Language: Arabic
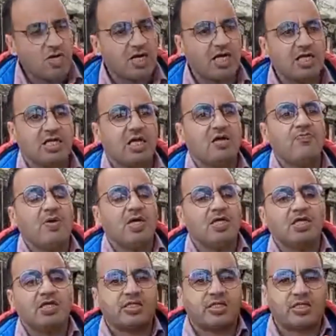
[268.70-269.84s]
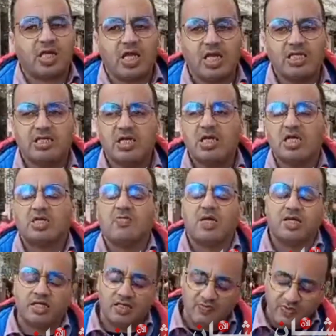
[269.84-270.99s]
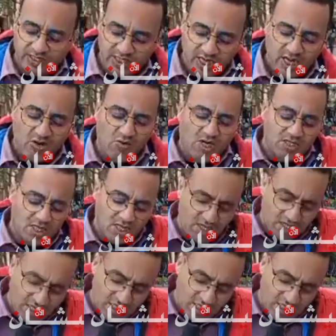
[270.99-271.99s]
غيلعب على الرايه المغربيه وعلى